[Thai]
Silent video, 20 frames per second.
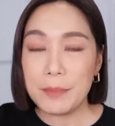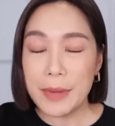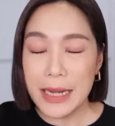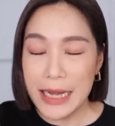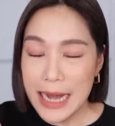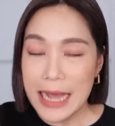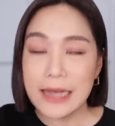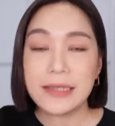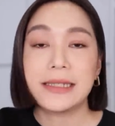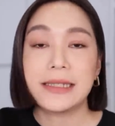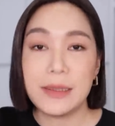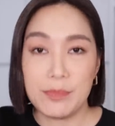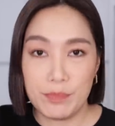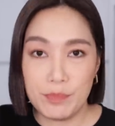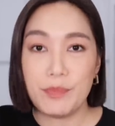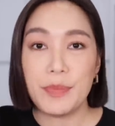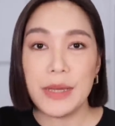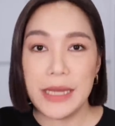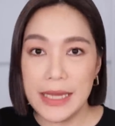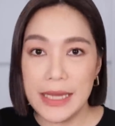เป็นหลัก
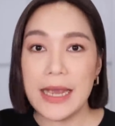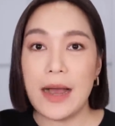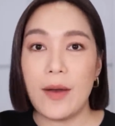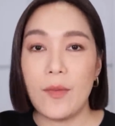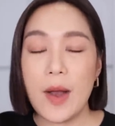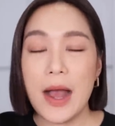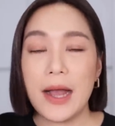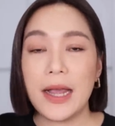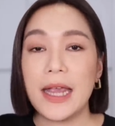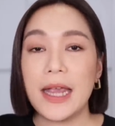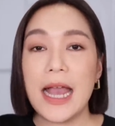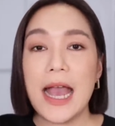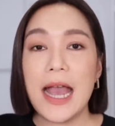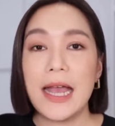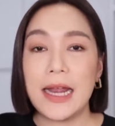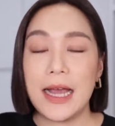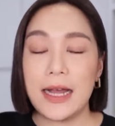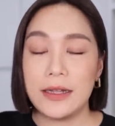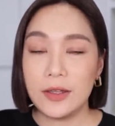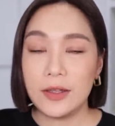10ปีอะว่าง่า
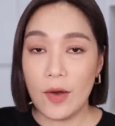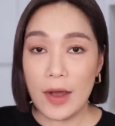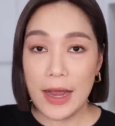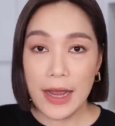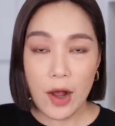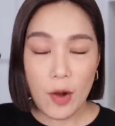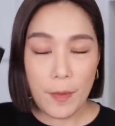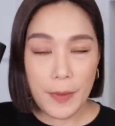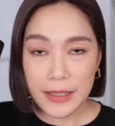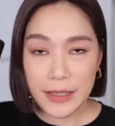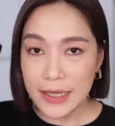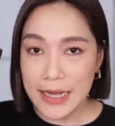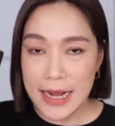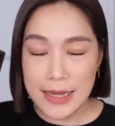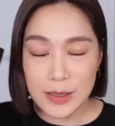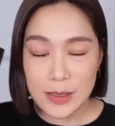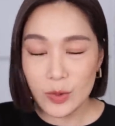ยๆนะคะต่อให้เขาพัฒนา